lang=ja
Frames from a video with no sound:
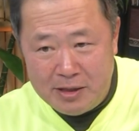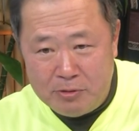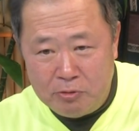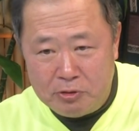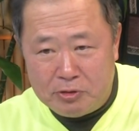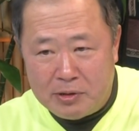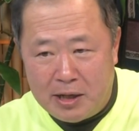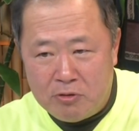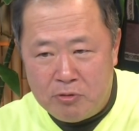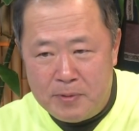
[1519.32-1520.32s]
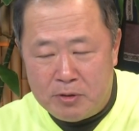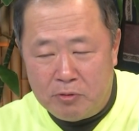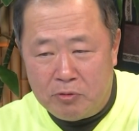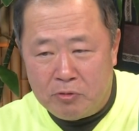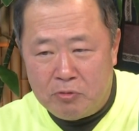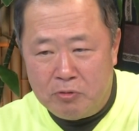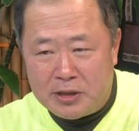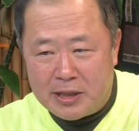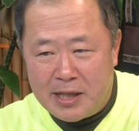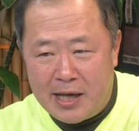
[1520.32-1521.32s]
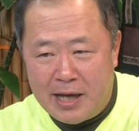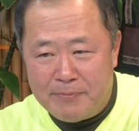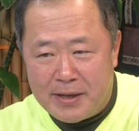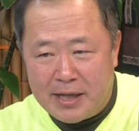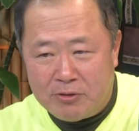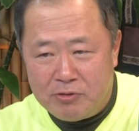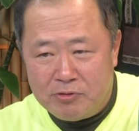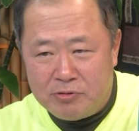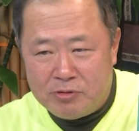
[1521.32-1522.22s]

どの人が国民党の候補者であるべきかという